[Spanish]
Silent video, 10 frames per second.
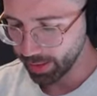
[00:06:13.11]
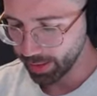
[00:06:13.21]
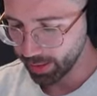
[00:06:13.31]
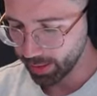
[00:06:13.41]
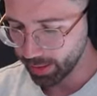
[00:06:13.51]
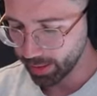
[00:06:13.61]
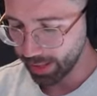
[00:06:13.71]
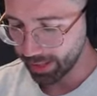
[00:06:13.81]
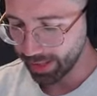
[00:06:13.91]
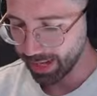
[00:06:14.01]
Eh, la, de,
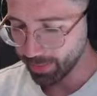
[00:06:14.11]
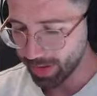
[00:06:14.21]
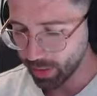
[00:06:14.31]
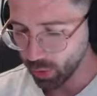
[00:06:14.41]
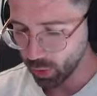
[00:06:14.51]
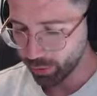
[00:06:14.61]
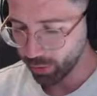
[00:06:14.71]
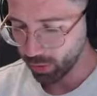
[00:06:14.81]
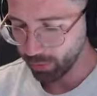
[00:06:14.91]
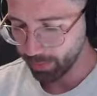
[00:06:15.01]
la del lag me la
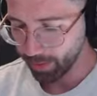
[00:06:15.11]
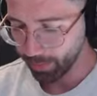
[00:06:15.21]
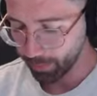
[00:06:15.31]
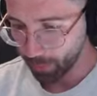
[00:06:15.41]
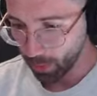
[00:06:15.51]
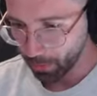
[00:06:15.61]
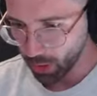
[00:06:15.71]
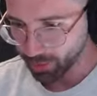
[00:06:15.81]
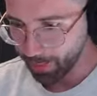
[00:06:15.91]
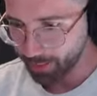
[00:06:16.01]
conozco. pero, pero
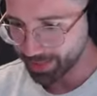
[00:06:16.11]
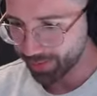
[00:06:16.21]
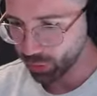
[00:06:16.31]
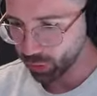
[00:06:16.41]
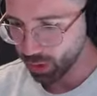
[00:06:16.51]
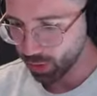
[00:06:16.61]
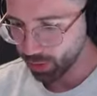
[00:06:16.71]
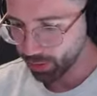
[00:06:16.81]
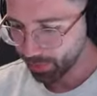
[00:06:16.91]
¿qué está pasando, tío?